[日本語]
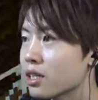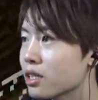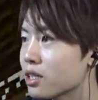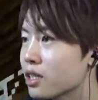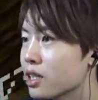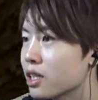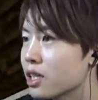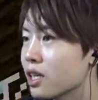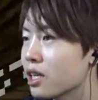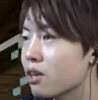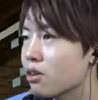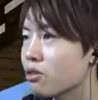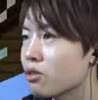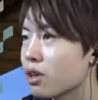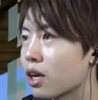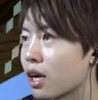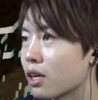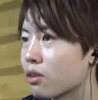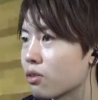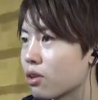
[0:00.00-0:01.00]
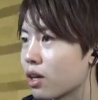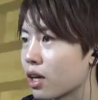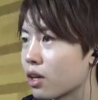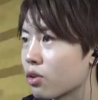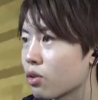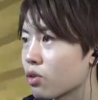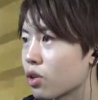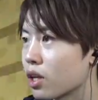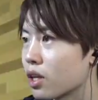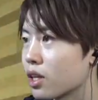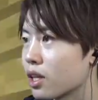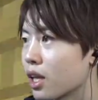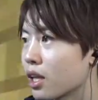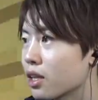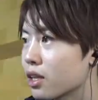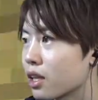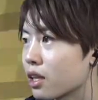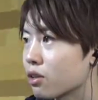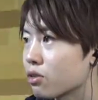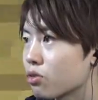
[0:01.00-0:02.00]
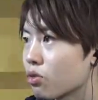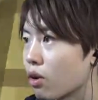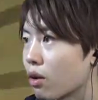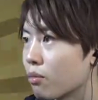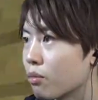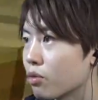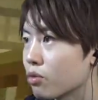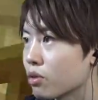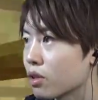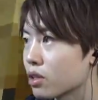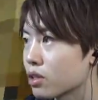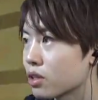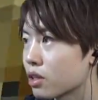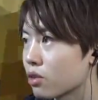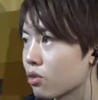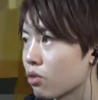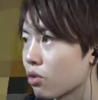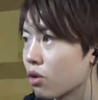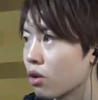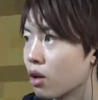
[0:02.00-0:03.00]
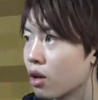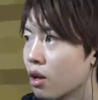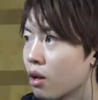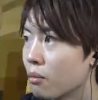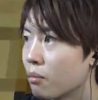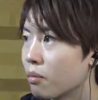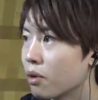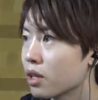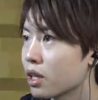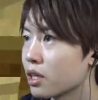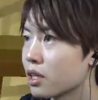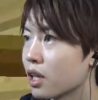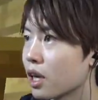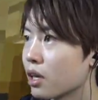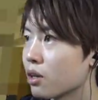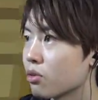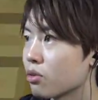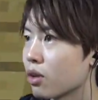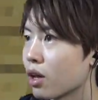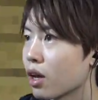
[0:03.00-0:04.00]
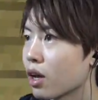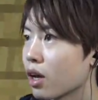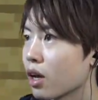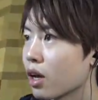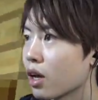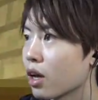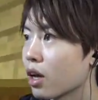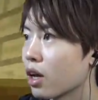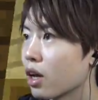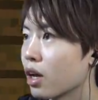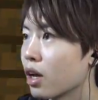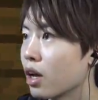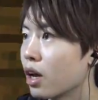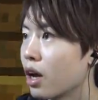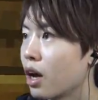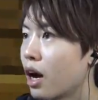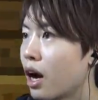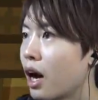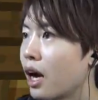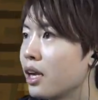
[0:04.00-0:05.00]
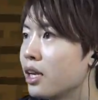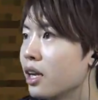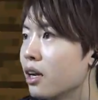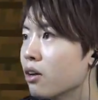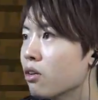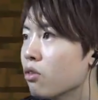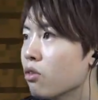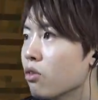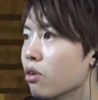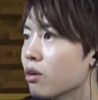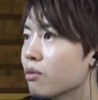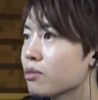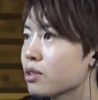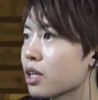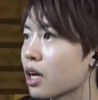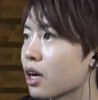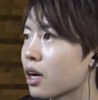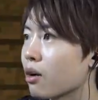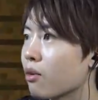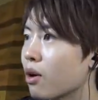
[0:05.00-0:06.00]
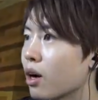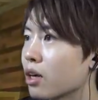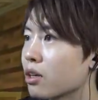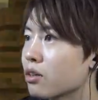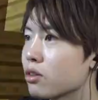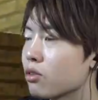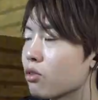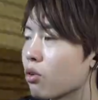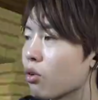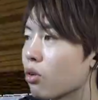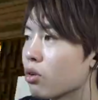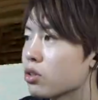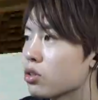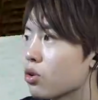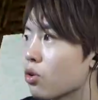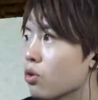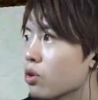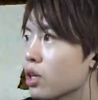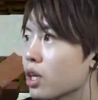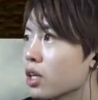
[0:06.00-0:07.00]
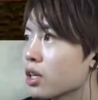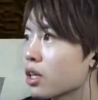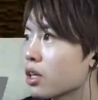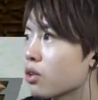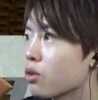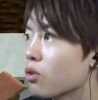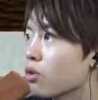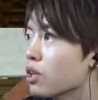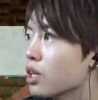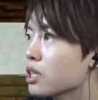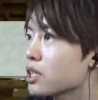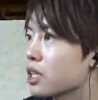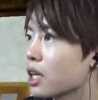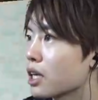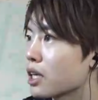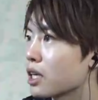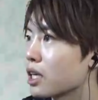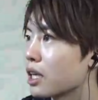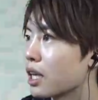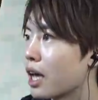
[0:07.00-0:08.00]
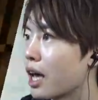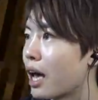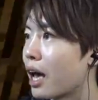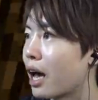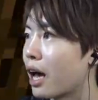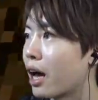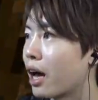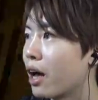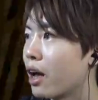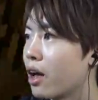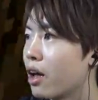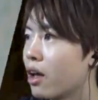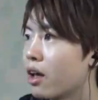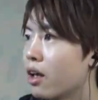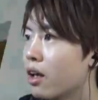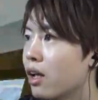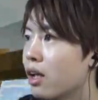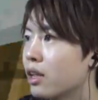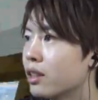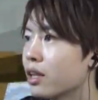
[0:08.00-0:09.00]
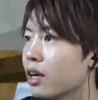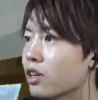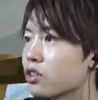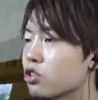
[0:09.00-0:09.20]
かすぎるぐらいのね拠点になっていくとは思うんですけどまだいないってアイアンゴーレムさんが湧くこう条件ってどうでしたっけねなん